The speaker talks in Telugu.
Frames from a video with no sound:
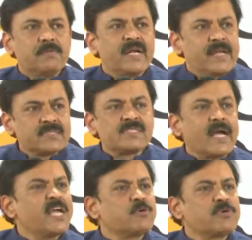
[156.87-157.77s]
మరి
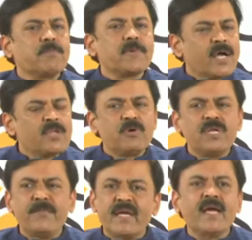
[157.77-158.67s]
సహేతుకం కాదు
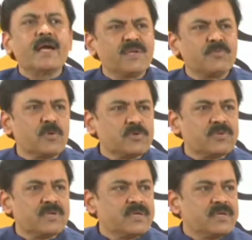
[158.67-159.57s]
అని మీకే
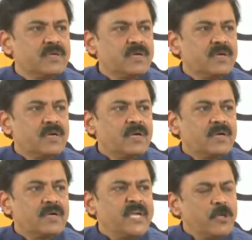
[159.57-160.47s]
అర్థమవుతోంది
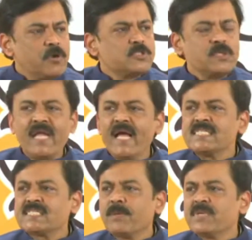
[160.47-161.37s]
ఈరోజు
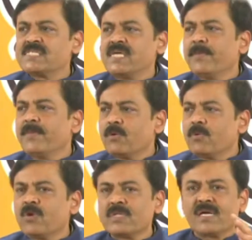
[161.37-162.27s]
లేని సమస్యని మనం
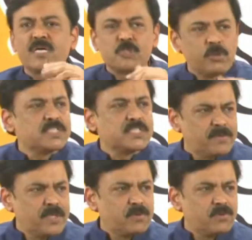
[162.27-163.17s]
కొత్తగా
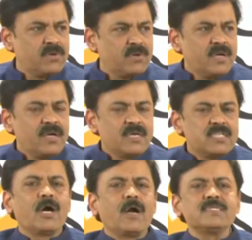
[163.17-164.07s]
జోడించడం ఎందుకు
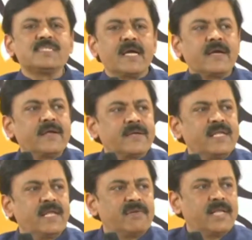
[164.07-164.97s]
జాయింట్ సెక్రటరీ
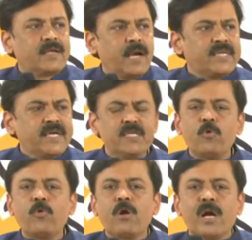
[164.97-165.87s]
లెవెల్ కమిటీని
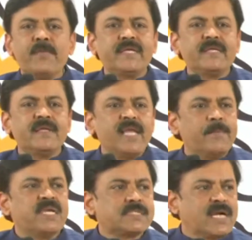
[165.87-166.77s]
ఇంకో కమిటీని
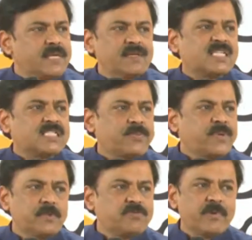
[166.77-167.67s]
నియమించాలని రాష్ట్ర
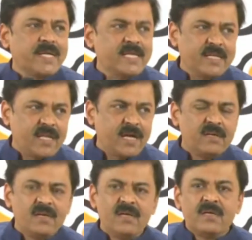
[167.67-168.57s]
ప్రభుత్వం అడగలేదా
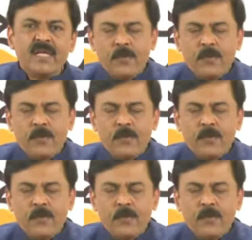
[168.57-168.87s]
నేను